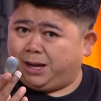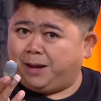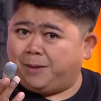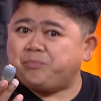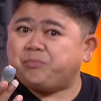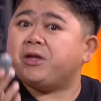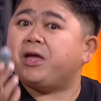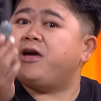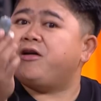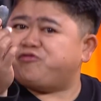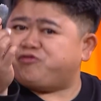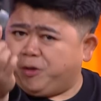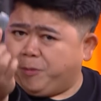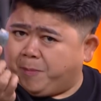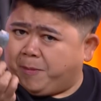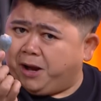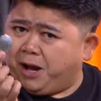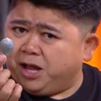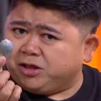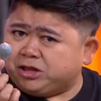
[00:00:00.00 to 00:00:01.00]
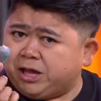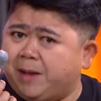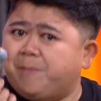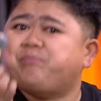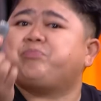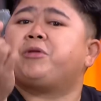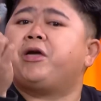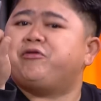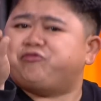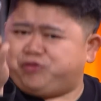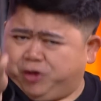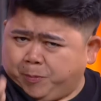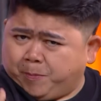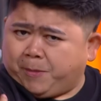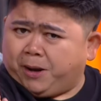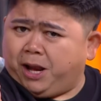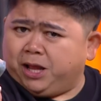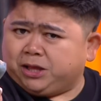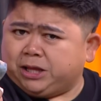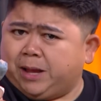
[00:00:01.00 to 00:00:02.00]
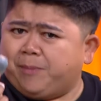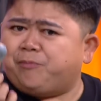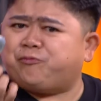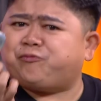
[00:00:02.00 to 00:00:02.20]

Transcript: ครับ10 คะแนนเต็ม10 คะแนนเต็ม